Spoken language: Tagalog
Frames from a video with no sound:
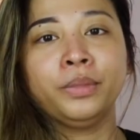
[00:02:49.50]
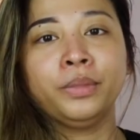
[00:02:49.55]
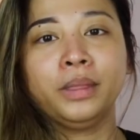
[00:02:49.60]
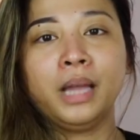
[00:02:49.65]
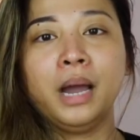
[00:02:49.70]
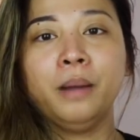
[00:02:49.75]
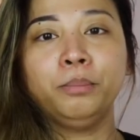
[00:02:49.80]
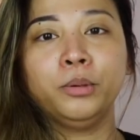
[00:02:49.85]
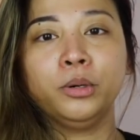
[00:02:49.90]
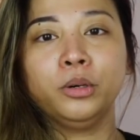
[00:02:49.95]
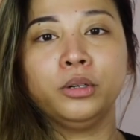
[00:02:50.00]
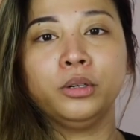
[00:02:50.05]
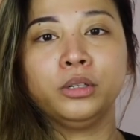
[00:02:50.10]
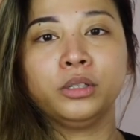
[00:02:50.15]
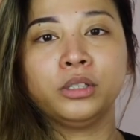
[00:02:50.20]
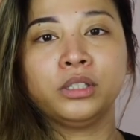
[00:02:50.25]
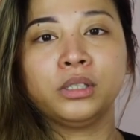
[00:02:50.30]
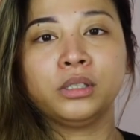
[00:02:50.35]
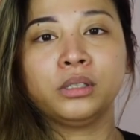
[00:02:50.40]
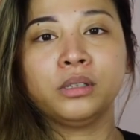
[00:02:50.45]

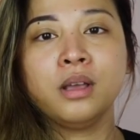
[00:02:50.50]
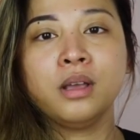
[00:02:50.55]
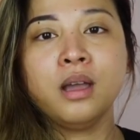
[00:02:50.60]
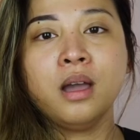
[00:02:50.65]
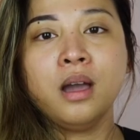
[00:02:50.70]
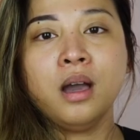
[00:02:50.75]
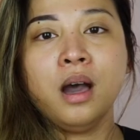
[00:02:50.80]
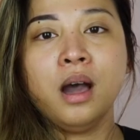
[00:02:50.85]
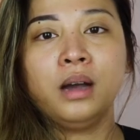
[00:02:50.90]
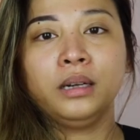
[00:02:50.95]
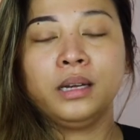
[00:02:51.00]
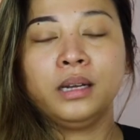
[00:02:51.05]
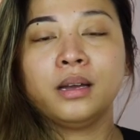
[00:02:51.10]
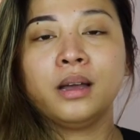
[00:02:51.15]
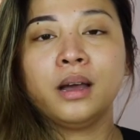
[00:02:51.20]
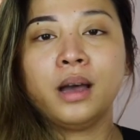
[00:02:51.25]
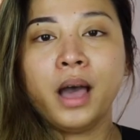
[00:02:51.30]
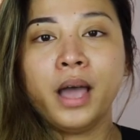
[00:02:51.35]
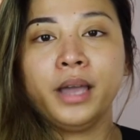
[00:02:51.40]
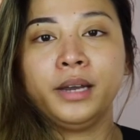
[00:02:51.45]
Tapos, ang
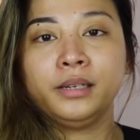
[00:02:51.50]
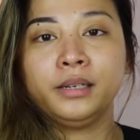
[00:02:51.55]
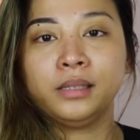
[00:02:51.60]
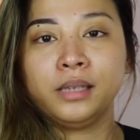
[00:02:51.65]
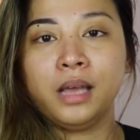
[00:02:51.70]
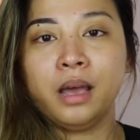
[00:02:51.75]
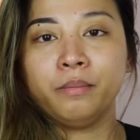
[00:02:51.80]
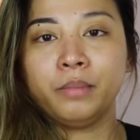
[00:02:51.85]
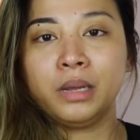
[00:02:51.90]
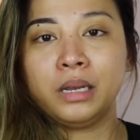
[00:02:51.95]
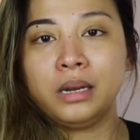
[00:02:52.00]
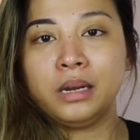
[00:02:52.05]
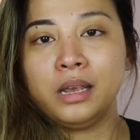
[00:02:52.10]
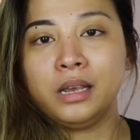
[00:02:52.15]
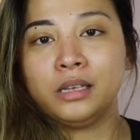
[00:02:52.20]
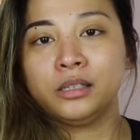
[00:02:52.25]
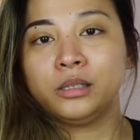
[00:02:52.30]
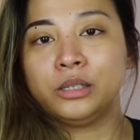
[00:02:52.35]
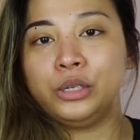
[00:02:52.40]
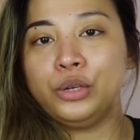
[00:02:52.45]
nag-hire sa amin
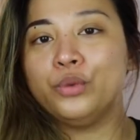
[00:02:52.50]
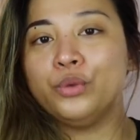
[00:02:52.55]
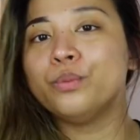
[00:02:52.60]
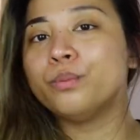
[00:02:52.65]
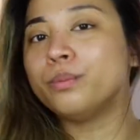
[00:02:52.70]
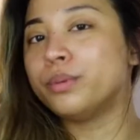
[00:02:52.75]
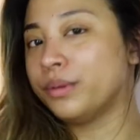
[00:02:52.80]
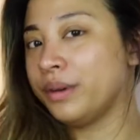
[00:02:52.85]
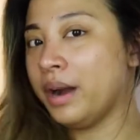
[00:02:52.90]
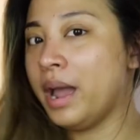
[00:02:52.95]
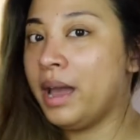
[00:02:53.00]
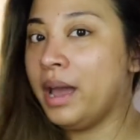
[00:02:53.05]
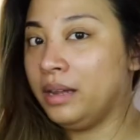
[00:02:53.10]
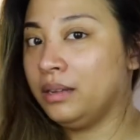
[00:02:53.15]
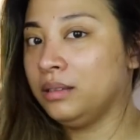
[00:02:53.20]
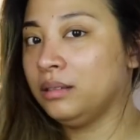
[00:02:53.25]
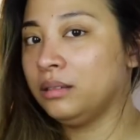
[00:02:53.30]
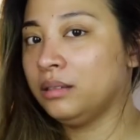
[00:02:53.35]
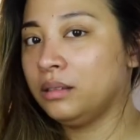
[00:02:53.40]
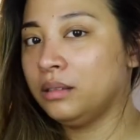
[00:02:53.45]
is yung
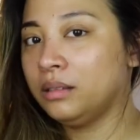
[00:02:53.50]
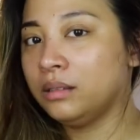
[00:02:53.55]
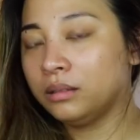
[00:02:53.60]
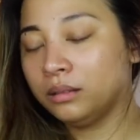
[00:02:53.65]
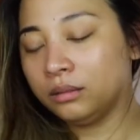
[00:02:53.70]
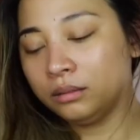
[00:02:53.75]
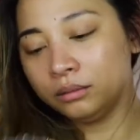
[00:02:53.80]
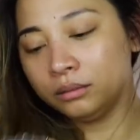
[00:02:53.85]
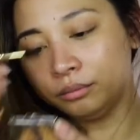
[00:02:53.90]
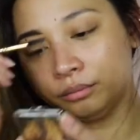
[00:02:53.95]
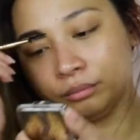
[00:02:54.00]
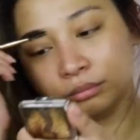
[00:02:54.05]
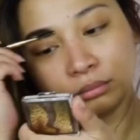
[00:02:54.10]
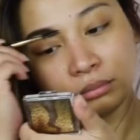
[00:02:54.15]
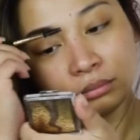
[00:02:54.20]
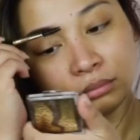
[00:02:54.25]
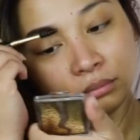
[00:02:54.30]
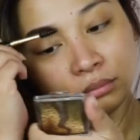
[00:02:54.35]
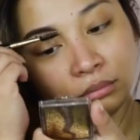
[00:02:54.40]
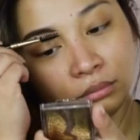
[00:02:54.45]
brand.
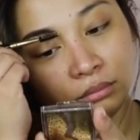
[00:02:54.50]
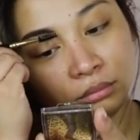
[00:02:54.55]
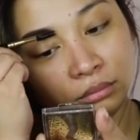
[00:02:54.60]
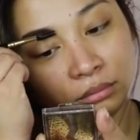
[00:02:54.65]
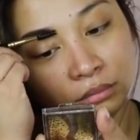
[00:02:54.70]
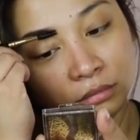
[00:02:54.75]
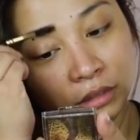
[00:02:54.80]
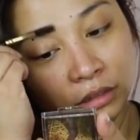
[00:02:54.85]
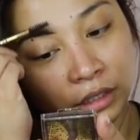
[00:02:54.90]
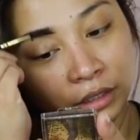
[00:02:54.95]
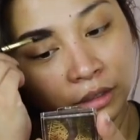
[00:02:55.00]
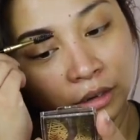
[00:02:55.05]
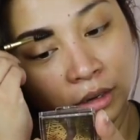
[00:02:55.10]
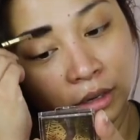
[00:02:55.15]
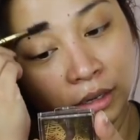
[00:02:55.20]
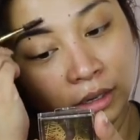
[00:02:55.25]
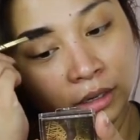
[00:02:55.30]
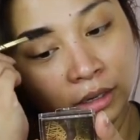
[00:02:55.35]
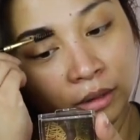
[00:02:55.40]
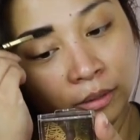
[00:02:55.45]

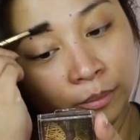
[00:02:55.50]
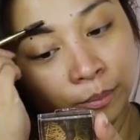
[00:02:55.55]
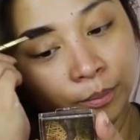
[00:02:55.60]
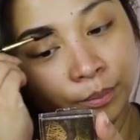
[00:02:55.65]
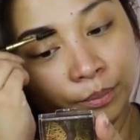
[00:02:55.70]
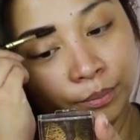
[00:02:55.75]
Ganon.